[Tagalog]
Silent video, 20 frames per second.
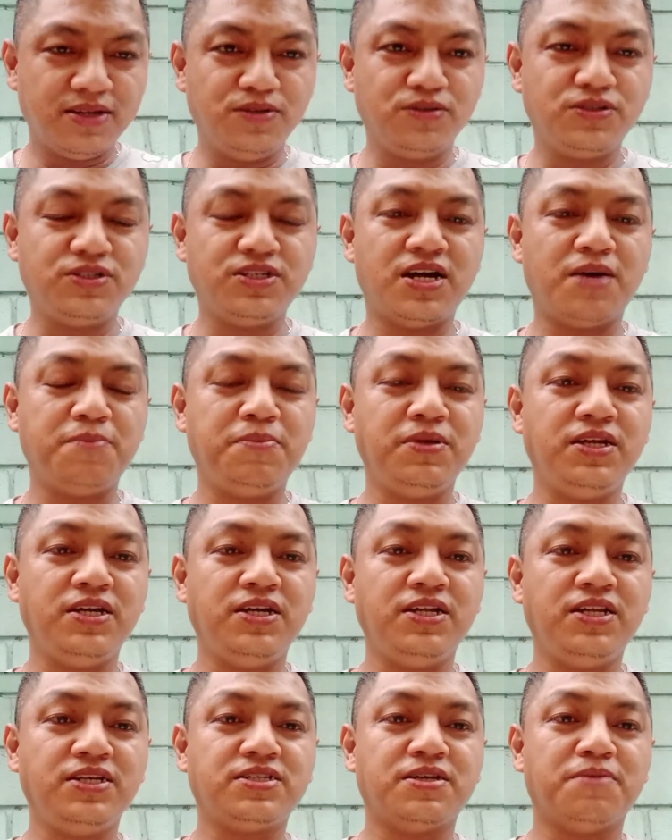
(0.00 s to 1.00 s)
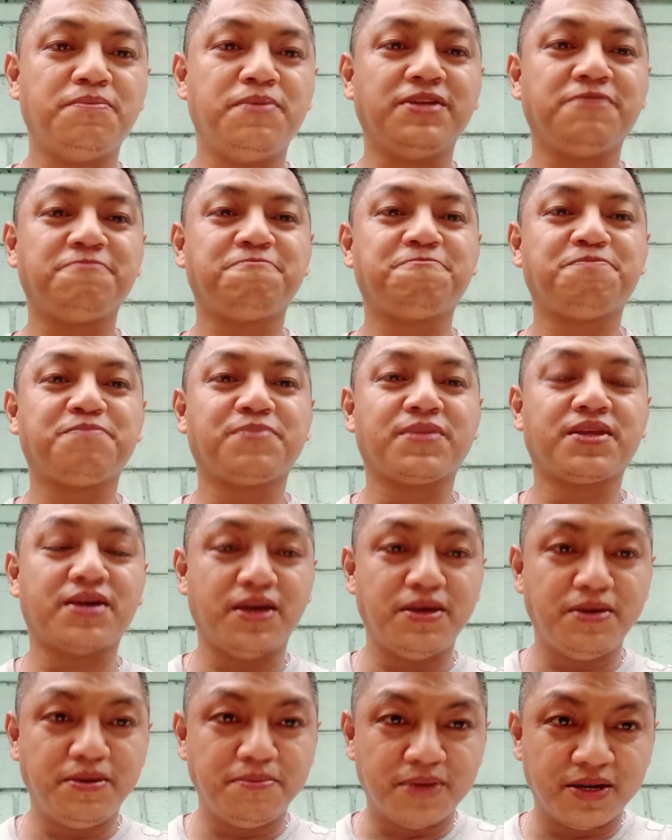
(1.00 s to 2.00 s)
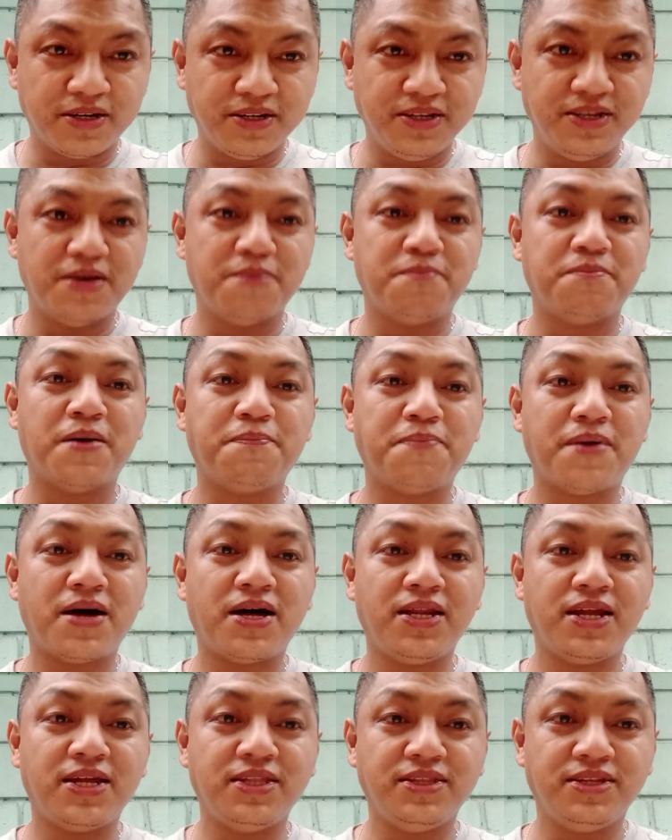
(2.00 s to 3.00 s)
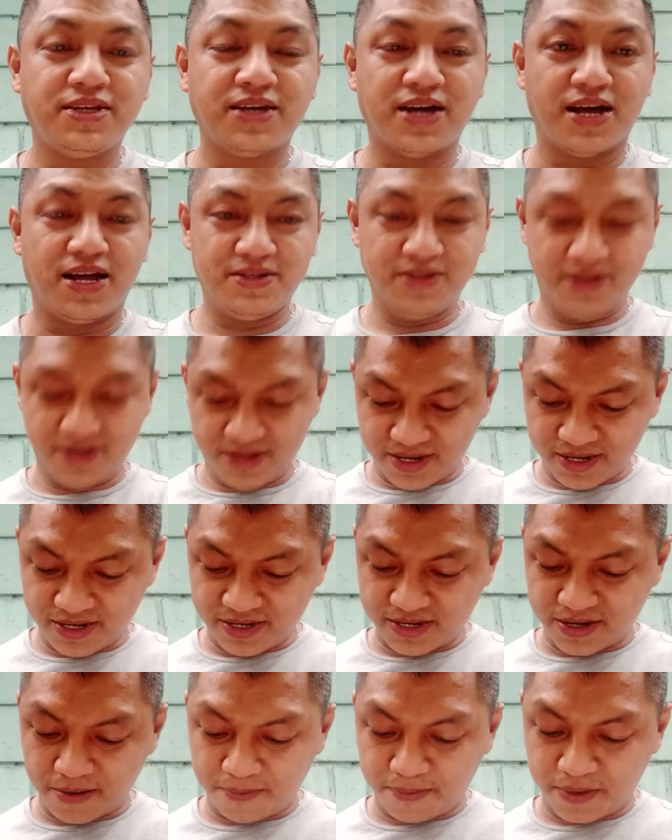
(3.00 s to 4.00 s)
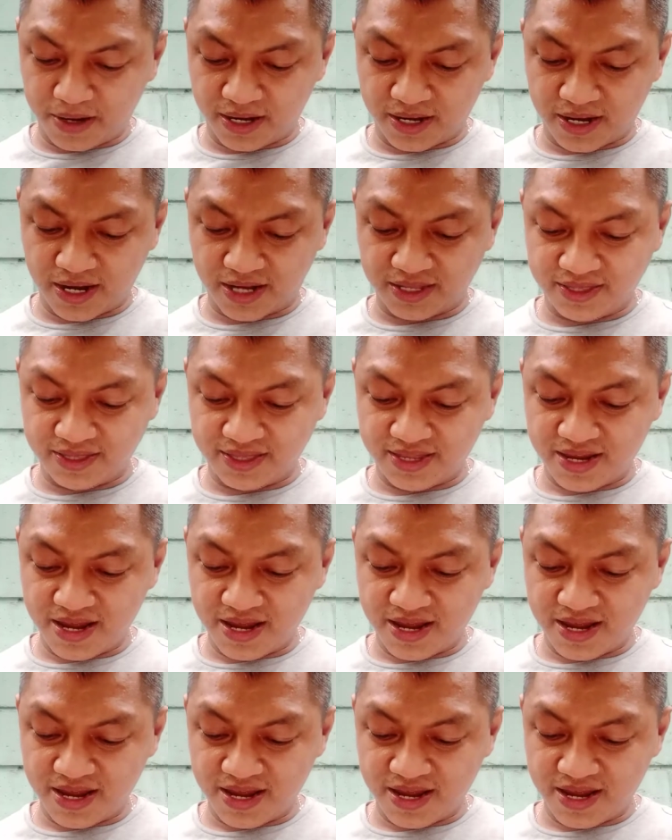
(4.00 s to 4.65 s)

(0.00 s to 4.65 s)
Yung sinabi ni Elizabeth kay Maria, mapalad ka sapagkat